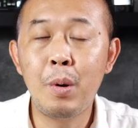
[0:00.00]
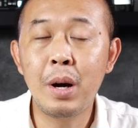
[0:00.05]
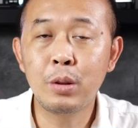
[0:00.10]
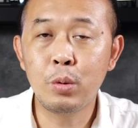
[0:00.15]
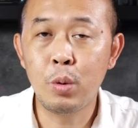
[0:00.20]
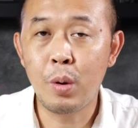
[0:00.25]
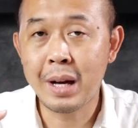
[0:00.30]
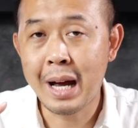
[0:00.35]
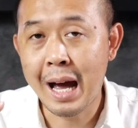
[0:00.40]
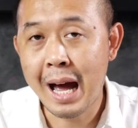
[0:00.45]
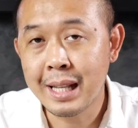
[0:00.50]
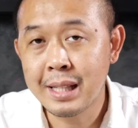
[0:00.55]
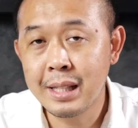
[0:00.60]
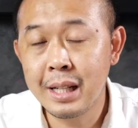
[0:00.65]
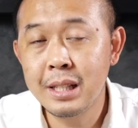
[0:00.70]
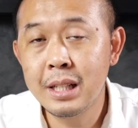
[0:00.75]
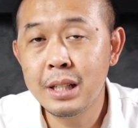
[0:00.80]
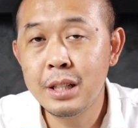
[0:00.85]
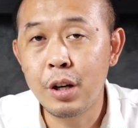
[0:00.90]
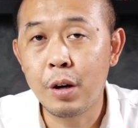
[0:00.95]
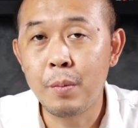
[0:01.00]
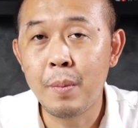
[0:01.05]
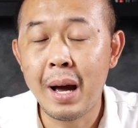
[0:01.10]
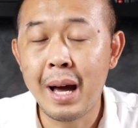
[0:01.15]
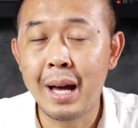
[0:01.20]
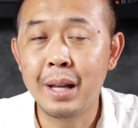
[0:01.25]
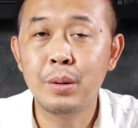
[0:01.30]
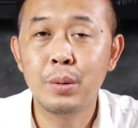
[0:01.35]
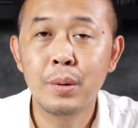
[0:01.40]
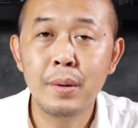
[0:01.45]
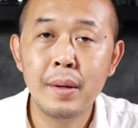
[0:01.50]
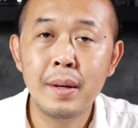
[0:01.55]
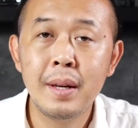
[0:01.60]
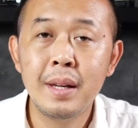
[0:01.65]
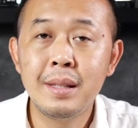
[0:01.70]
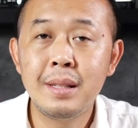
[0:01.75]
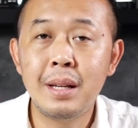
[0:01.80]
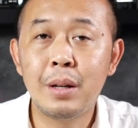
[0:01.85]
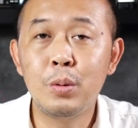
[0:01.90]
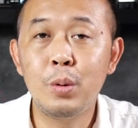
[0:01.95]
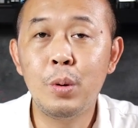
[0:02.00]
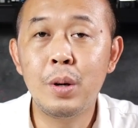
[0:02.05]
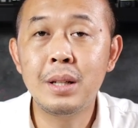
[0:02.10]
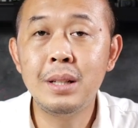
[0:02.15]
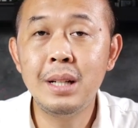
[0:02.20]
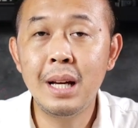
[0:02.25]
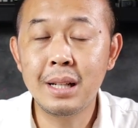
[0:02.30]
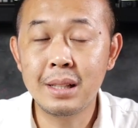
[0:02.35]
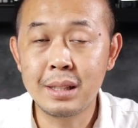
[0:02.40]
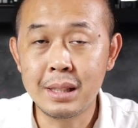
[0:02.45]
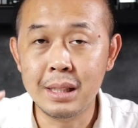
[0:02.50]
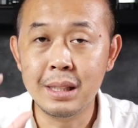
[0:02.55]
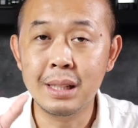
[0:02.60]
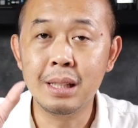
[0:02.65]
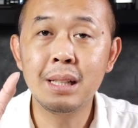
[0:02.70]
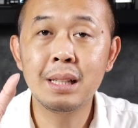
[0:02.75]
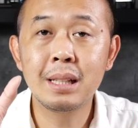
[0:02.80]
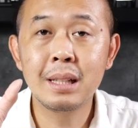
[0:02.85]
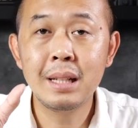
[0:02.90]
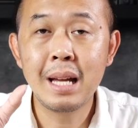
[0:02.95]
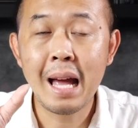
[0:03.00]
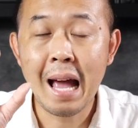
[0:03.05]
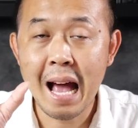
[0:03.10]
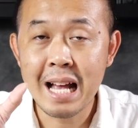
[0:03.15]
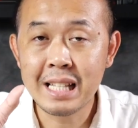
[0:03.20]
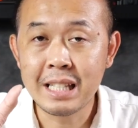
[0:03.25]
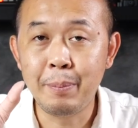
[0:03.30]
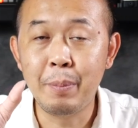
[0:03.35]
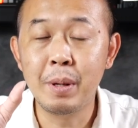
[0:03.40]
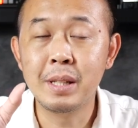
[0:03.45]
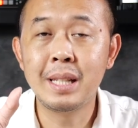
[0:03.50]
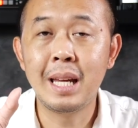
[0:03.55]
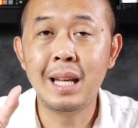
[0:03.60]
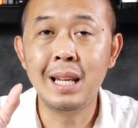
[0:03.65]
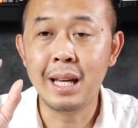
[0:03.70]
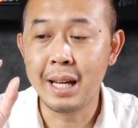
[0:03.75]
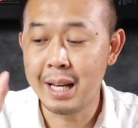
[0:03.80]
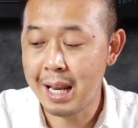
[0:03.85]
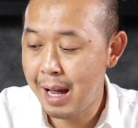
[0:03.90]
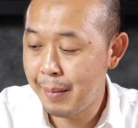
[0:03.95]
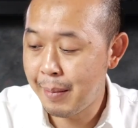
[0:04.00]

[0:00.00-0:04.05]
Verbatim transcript: เพราะว่าตัวการ์ดจะยื่นออกมาจากตัวเครื่องถึง 50%เลย